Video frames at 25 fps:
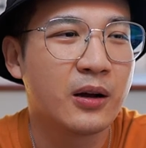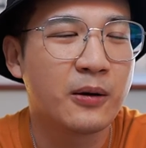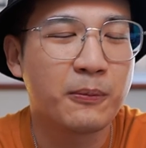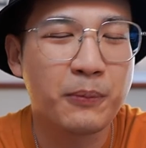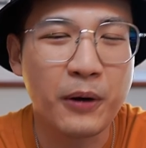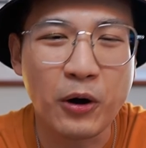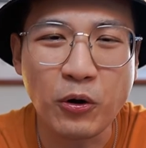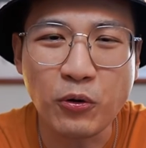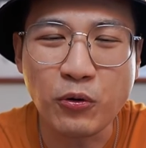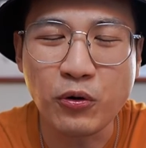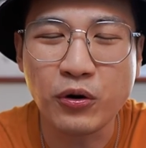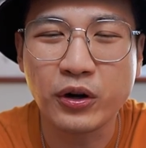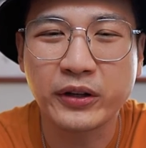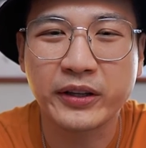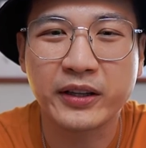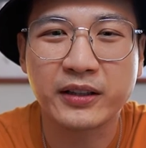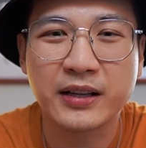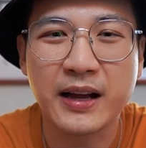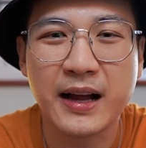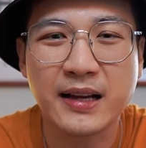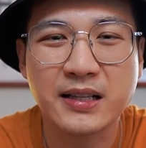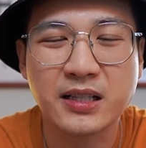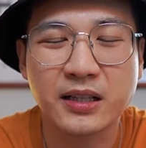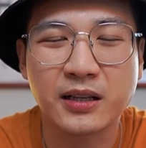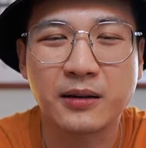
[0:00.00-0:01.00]
包括呢，
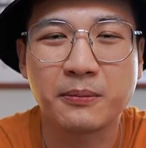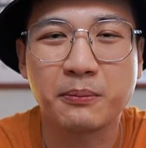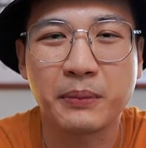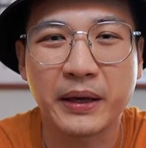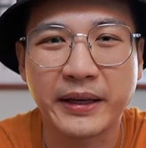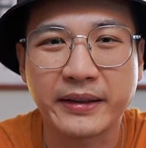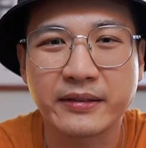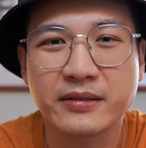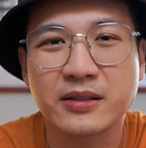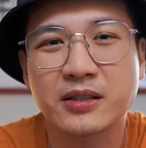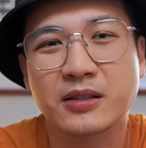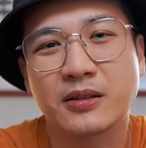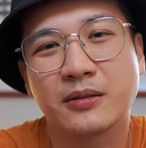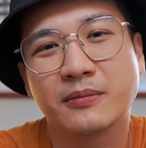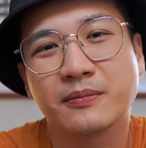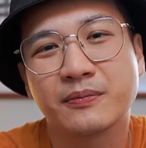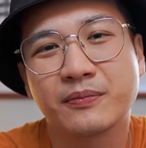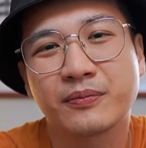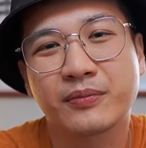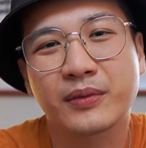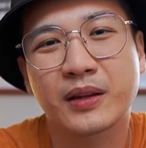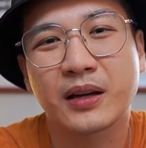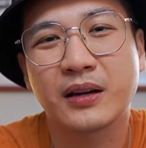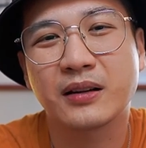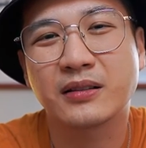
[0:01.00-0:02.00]
他这个名字
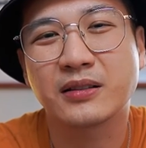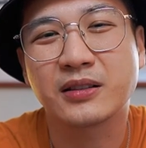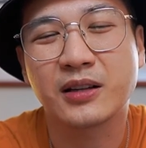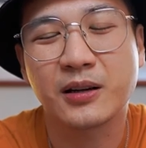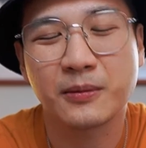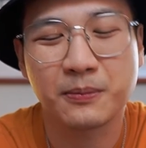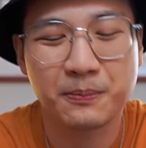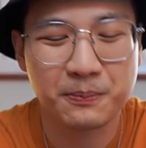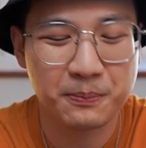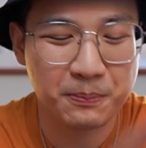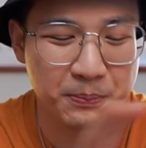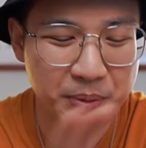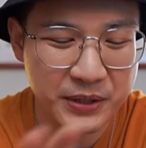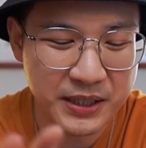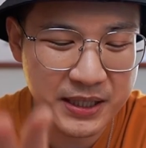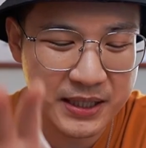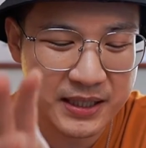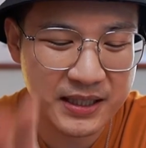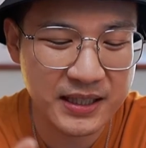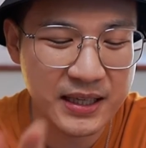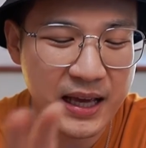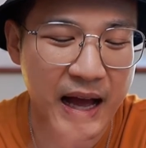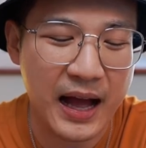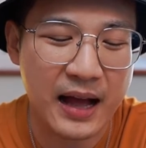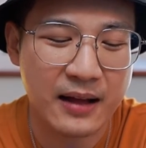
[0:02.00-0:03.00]
啊，这个“
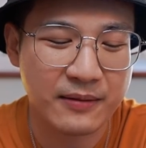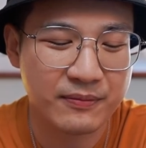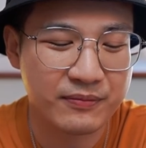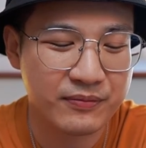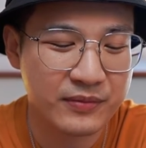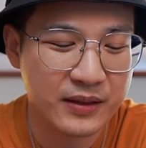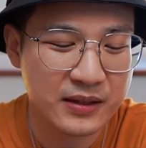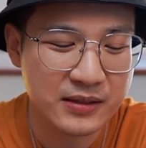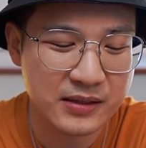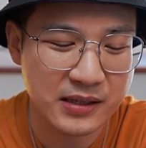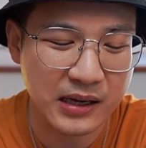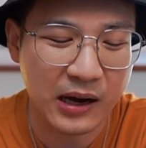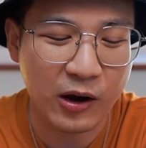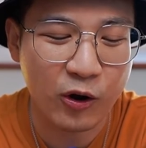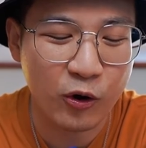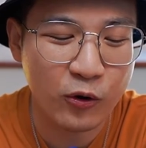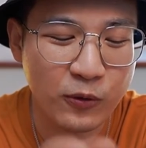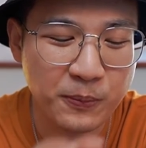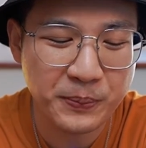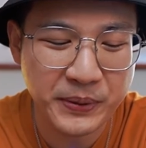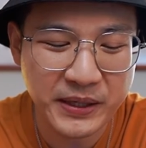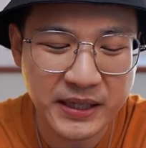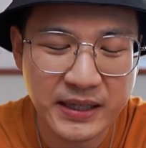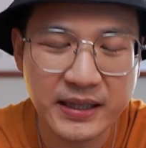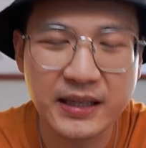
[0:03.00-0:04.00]
丕”呀，曹
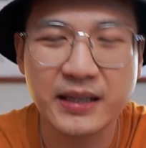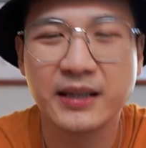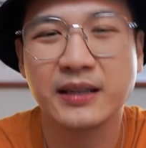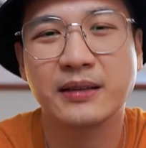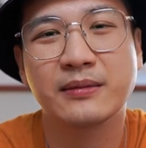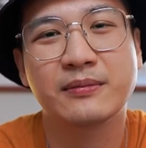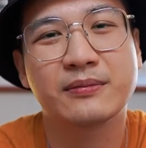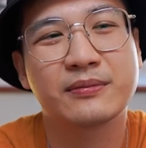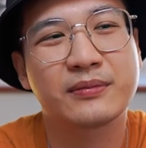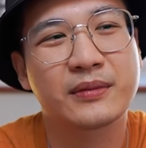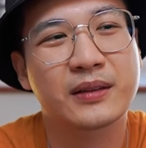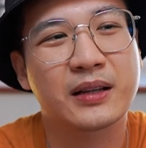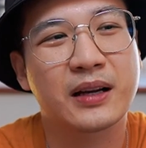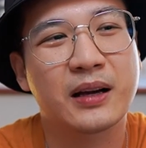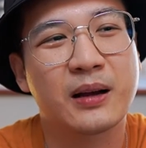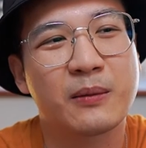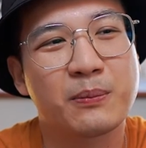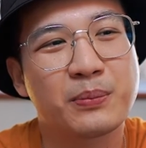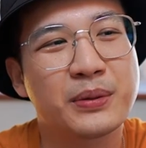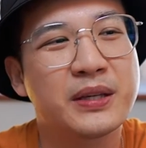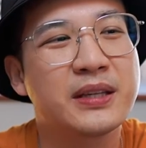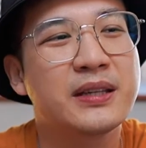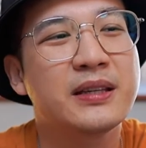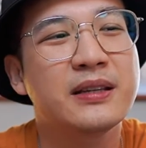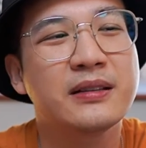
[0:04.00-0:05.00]
丕啊，
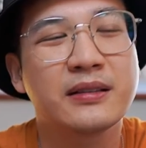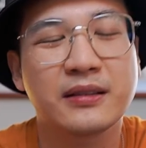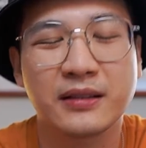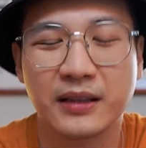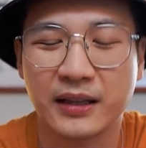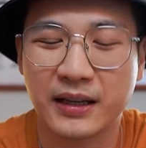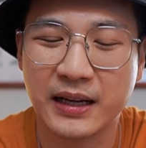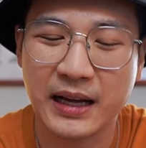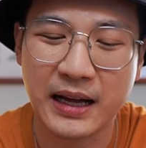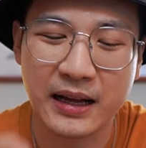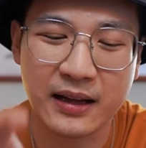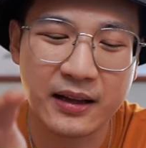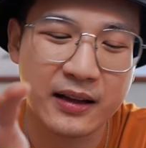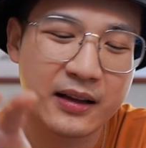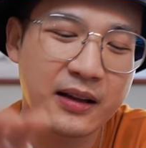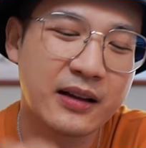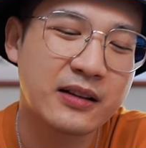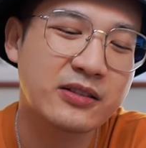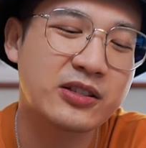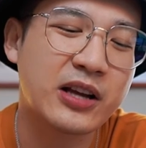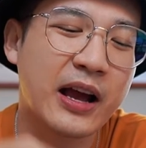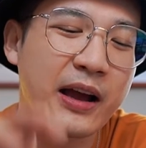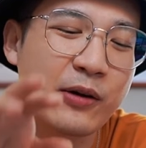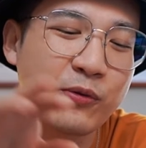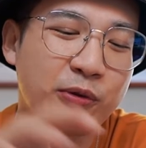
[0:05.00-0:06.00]
丕。你看《
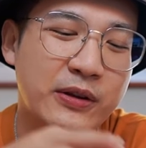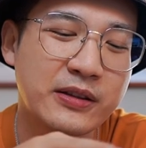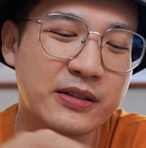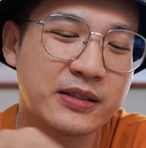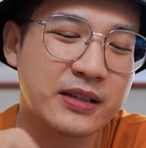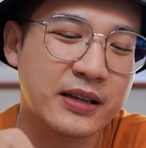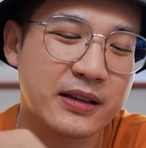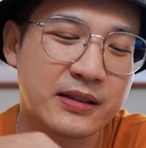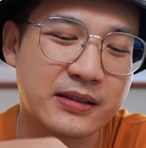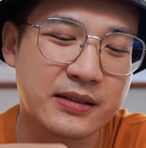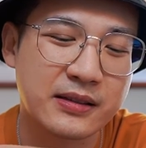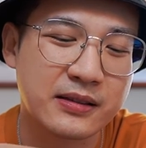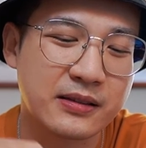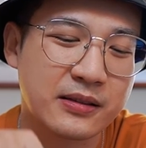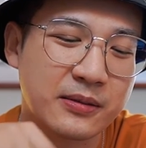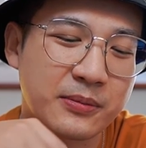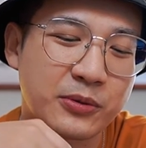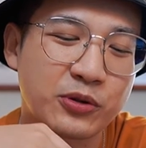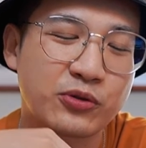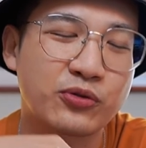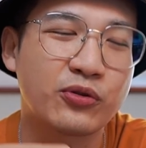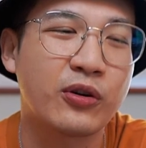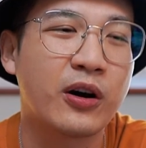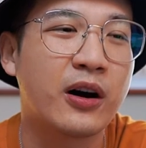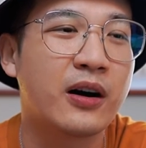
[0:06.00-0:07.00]
拆文解字》怎
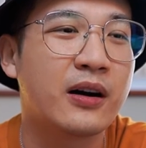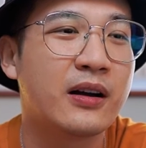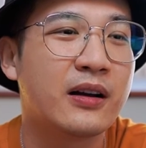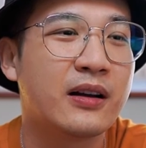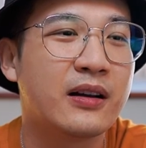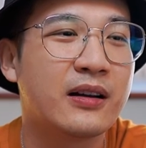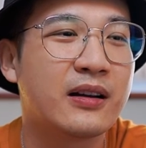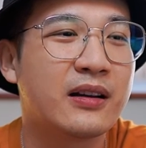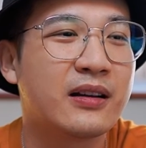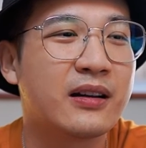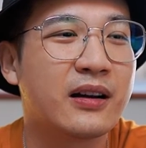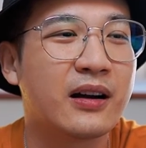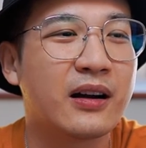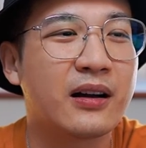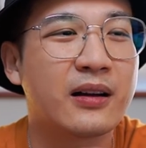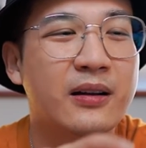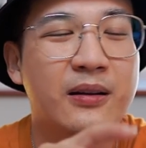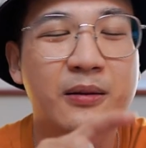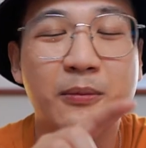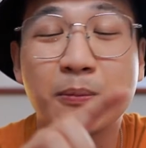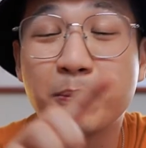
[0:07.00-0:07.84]
么说啊？